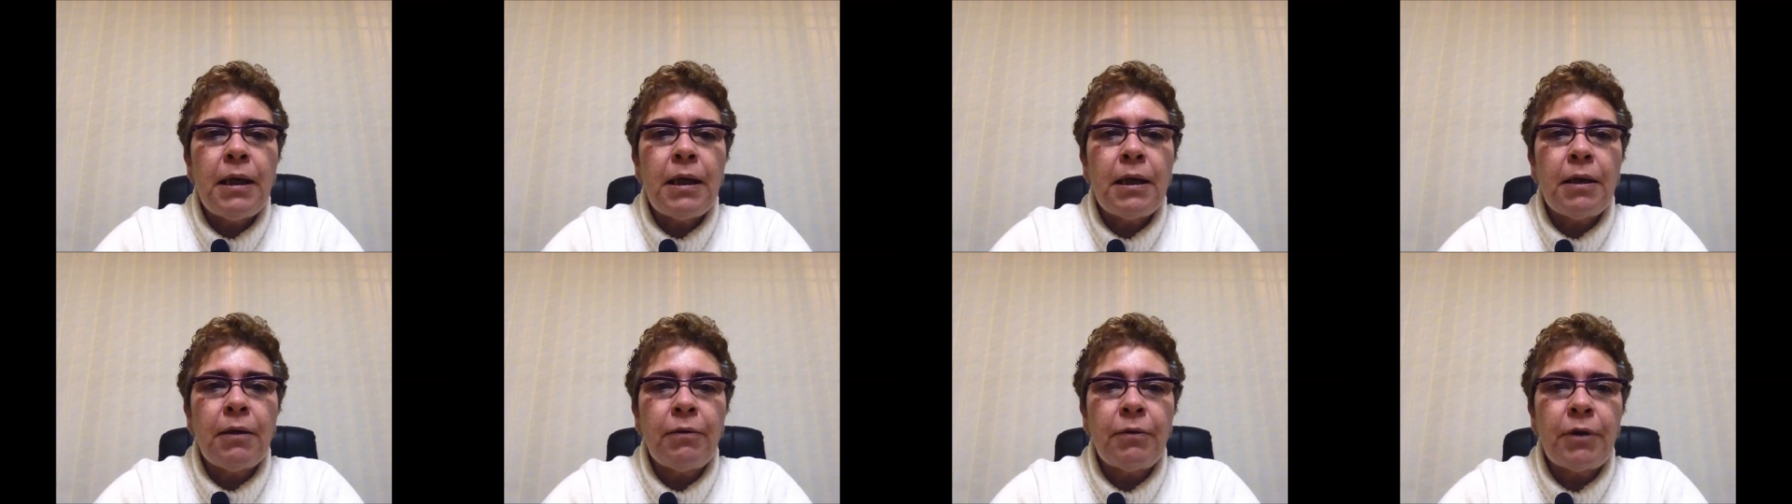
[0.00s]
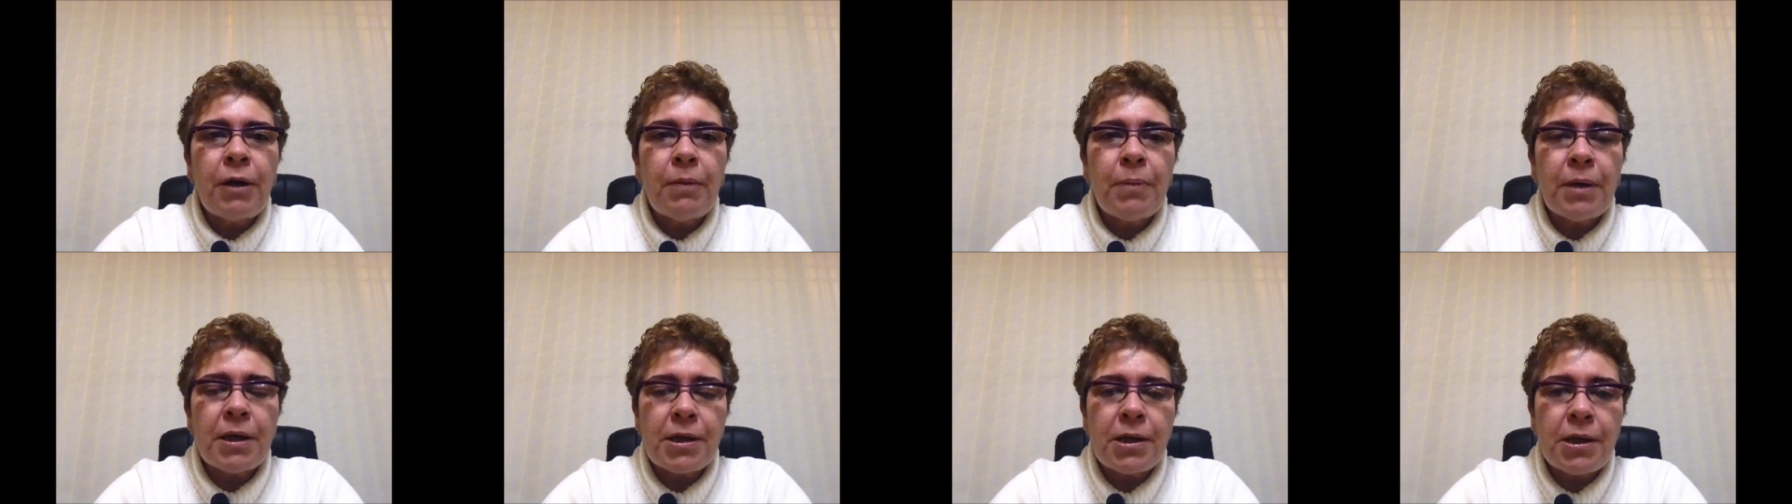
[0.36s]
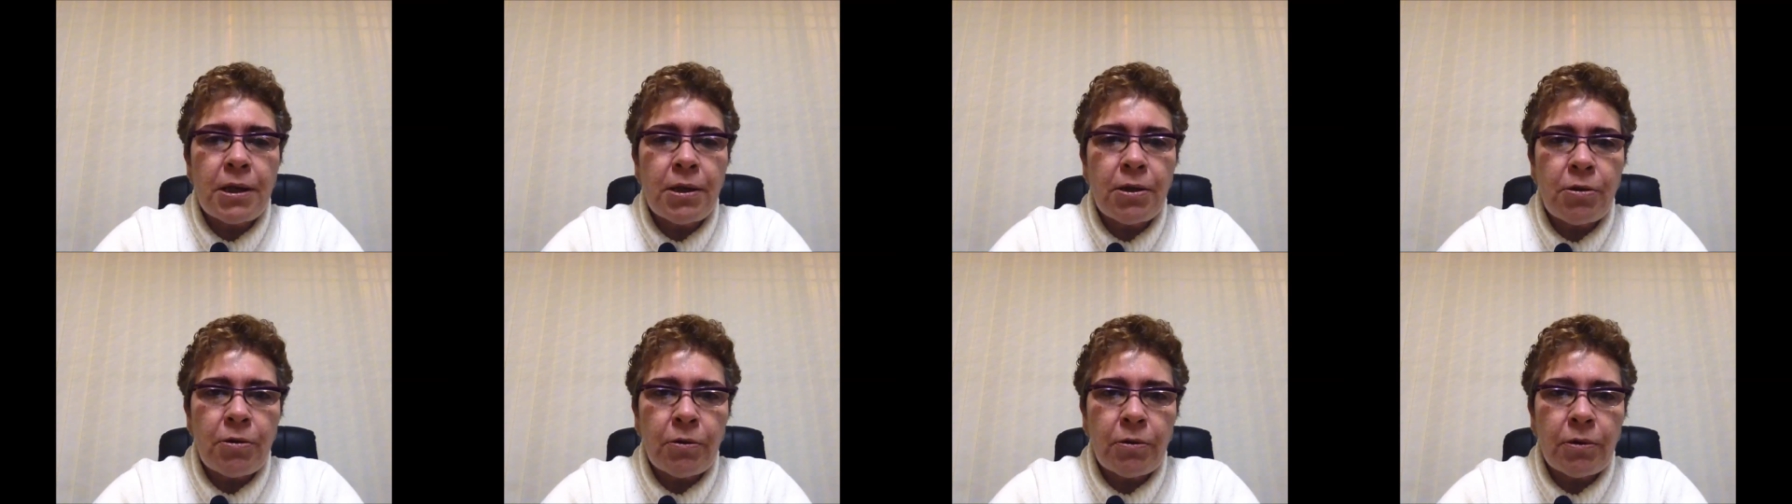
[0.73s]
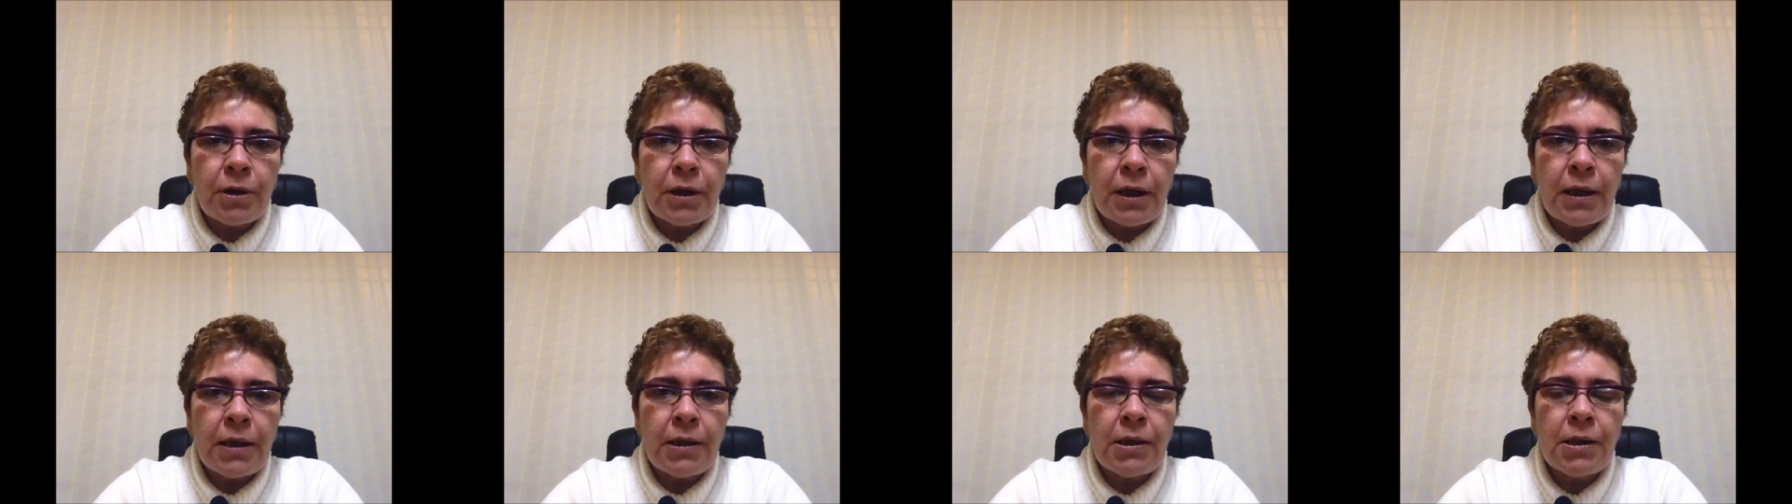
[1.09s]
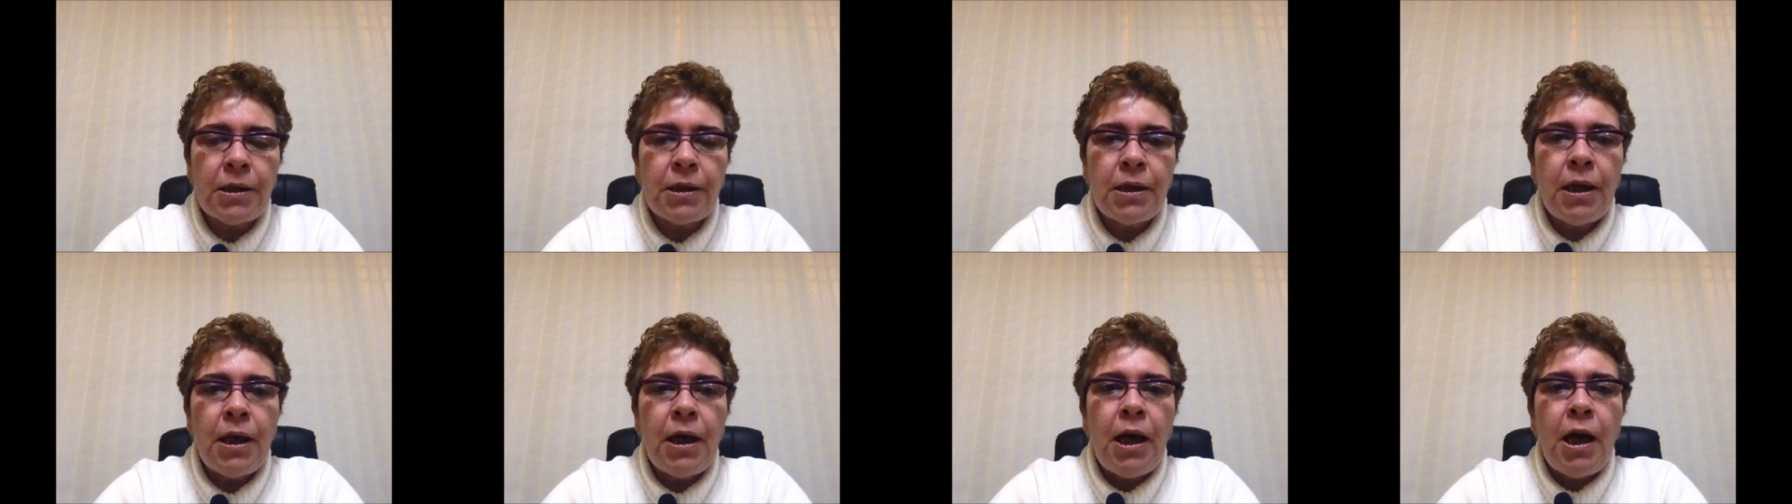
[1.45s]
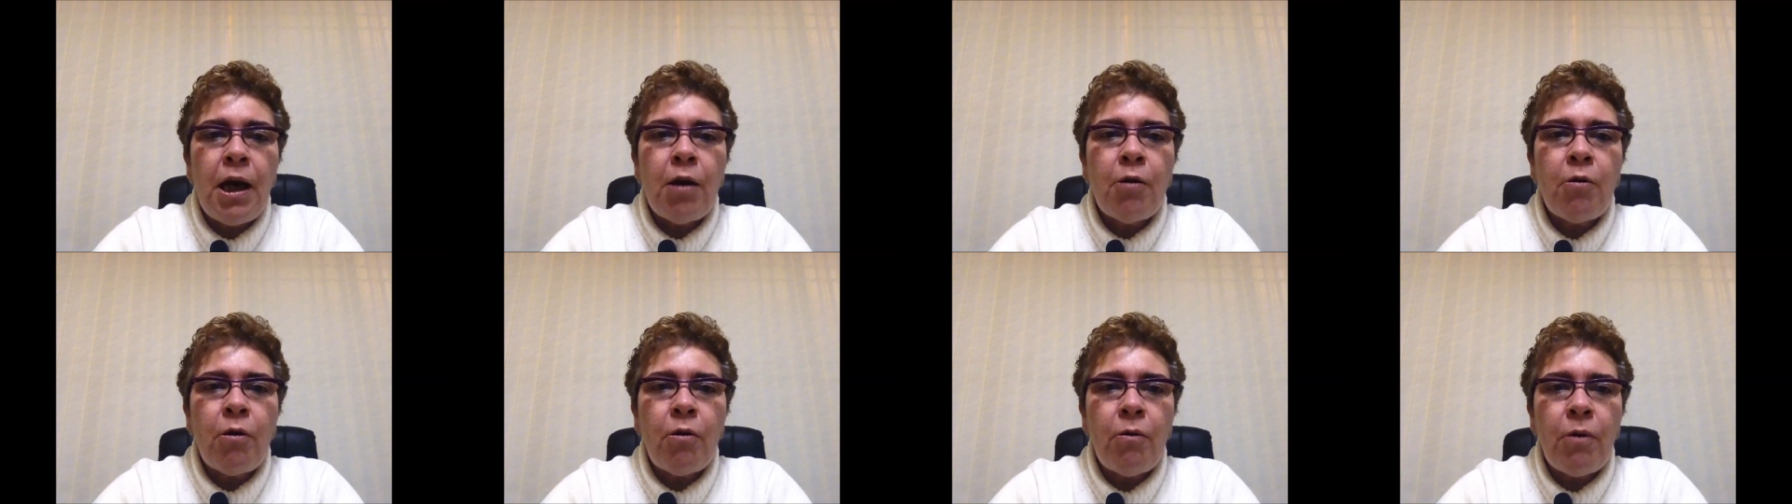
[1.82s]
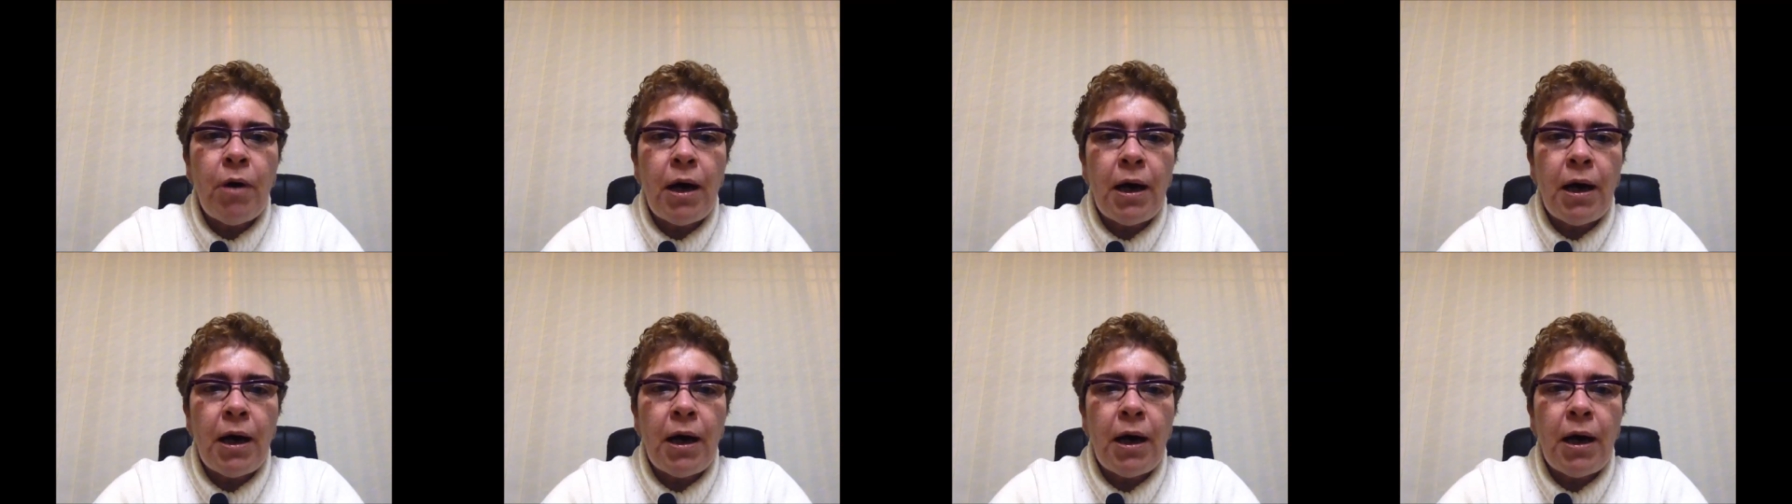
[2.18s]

eu fiquei bastante contente com